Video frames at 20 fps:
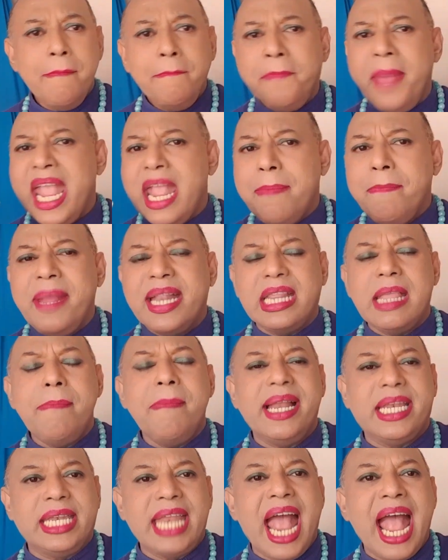ไปปฏิ
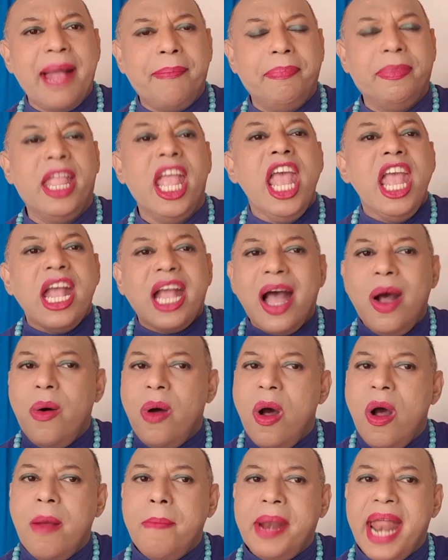บัติธรรมเข้า
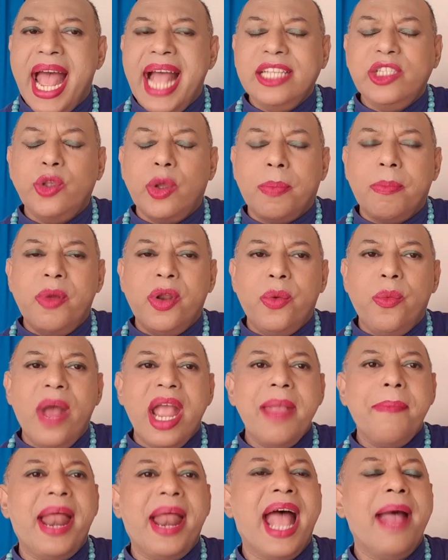ห้องพระสวดมนต์ไห
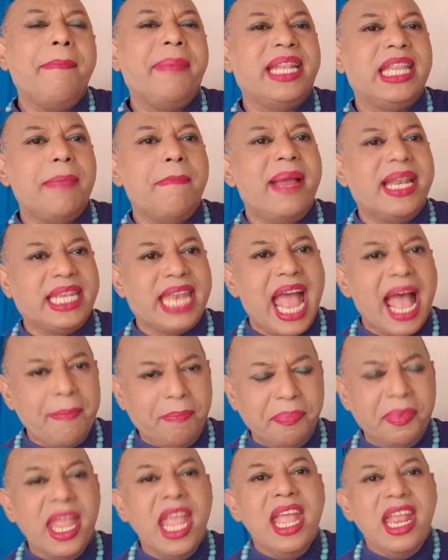พระปฏิบัติธรรม